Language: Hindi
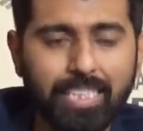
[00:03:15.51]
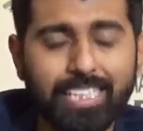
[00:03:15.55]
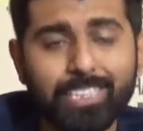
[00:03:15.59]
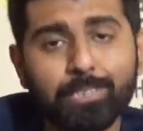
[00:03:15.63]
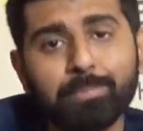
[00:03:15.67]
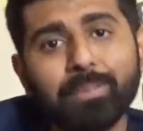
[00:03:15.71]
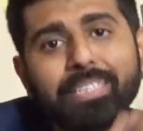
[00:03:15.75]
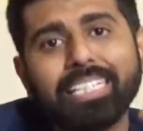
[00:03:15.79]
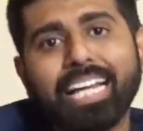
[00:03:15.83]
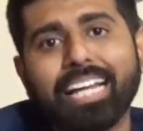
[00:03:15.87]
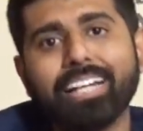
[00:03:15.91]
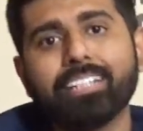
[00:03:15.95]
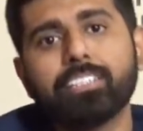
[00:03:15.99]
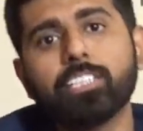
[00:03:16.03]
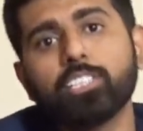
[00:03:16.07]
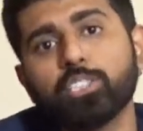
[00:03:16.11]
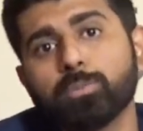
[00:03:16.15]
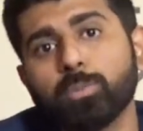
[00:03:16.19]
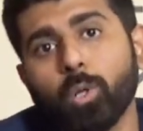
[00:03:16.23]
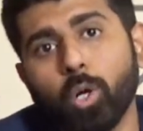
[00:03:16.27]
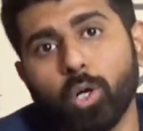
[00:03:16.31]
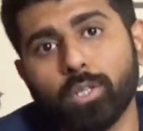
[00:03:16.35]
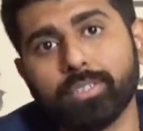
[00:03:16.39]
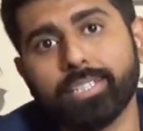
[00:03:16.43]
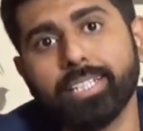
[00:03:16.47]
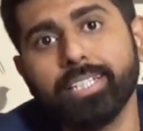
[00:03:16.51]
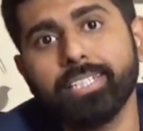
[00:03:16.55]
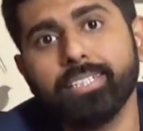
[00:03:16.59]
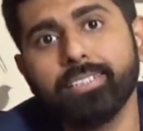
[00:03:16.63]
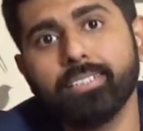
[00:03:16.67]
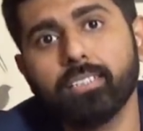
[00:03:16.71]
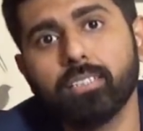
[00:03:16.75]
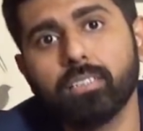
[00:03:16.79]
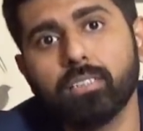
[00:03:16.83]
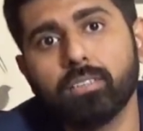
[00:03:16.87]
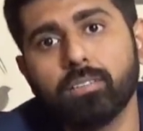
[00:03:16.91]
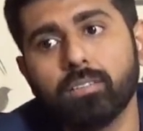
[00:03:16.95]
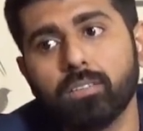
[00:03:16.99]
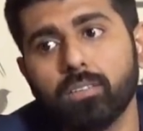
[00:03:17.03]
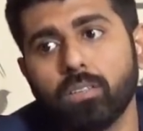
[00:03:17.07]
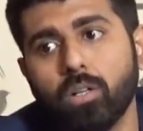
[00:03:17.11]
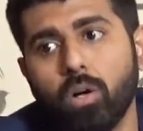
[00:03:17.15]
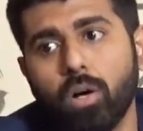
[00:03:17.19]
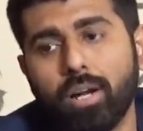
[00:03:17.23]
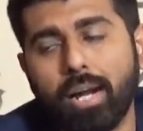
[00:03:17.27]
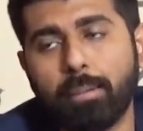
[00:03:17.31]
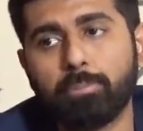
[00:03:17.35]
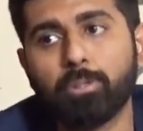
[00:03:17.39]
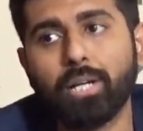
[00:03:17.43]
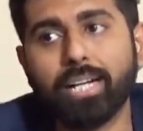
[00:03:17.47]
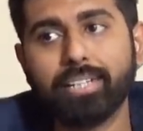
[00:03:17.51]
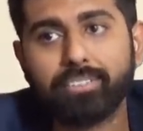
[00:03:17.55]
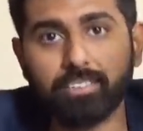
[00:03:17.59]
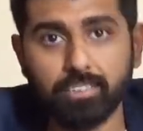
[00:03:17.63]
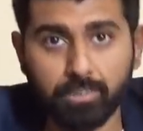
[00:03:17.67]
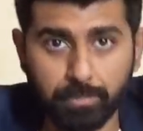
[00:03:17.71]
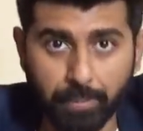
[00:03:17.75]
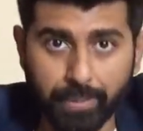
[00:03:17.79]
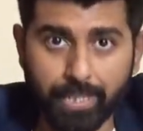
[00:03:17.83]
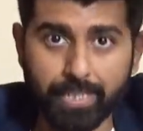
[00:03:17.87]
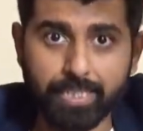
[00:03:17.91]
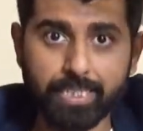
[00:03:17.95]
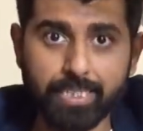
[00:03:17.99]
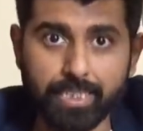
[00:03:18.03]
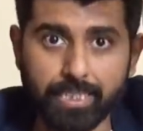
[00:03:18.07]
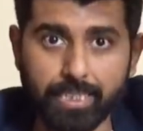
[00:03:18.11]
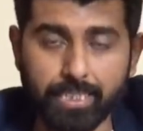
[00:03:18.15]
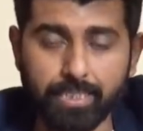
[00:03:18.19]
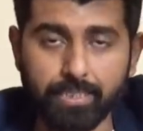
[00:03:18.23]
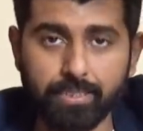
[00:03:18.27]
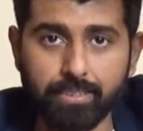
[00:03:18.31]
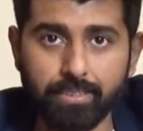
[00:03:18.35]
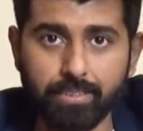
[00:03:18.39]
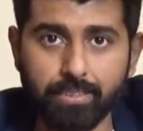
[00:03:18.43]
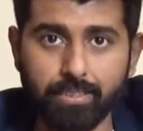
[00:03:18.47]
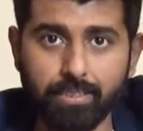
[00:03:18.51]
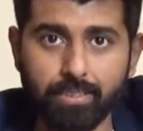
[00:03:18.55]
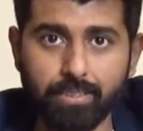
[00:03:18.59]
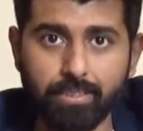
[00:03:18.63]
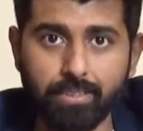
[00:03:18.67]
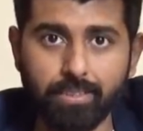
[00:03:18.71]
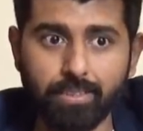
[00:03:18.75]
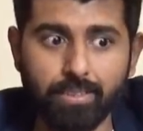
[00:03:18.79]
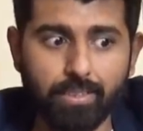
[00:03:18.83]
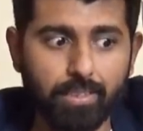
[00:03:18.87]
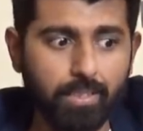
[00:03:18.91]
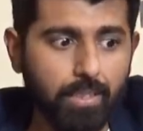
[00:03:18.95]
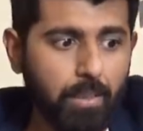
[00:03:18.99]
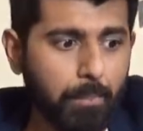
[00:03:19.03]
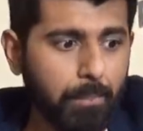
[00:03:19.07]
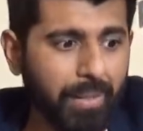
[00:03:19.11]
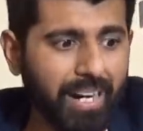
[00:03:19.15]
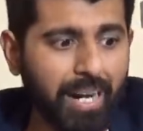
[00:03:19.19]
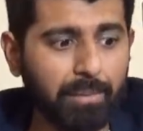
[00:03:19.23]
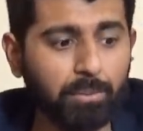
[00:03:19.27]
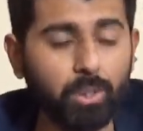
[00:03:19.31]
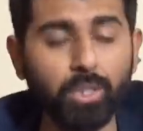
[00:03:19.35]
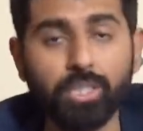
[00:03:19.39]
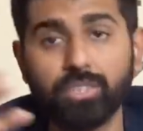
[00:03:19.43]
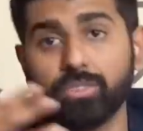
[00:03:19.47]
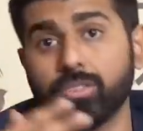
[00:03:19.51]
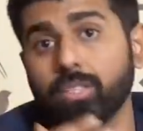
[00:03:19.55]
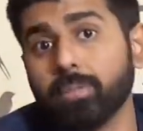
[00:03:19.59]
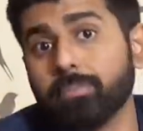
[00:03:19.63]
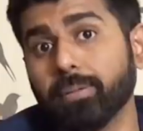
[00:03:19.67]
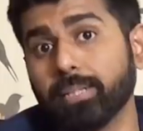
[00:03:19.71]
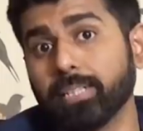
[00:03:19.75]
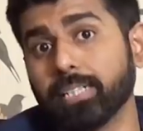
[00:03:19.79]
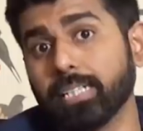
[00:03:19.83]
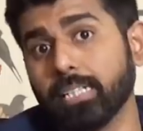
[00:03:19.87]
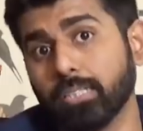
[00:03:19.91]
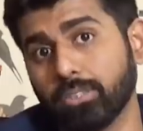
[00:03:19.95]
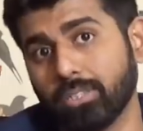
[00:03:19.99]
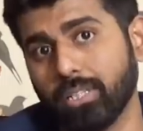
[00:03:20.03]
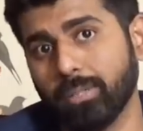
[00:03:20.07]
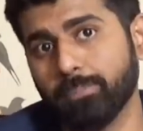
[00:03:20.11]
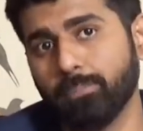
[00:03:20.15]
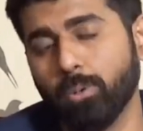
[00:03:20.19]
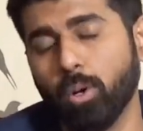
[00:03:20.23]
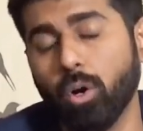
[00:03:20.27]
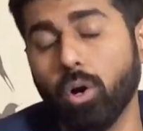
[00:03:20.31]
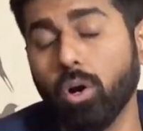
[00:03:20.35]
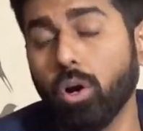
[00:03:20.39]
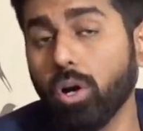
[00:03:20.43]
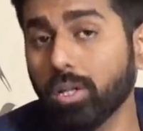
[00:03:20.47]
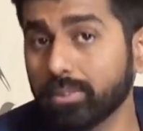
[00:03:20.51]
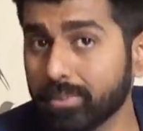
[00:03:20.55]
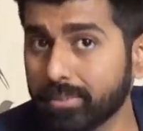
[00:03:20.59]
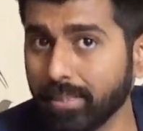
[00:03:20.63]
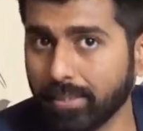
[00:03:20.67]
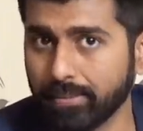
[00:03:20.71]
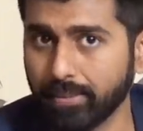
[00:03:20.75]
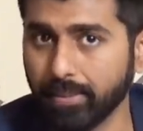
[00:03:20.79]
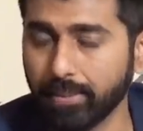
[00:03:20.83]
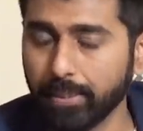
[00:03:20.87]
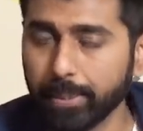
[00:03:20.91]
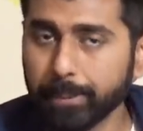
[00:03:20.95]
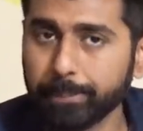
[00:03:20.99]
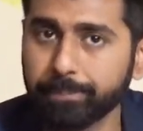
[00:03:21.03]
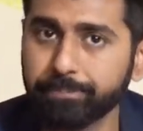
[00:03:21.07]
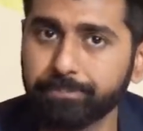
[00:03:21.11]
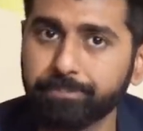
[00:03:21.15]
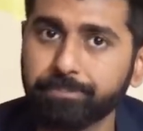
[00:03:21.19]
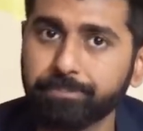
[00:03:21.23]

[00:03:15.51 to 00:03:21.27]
इसमें कैरेक्टर्स बहुत हैं और आपको कैरेक्टर्स बनाने नहीं है बट आपको हिस्ट्री पढ़नी है उसके लिए बहुत ज़्यादा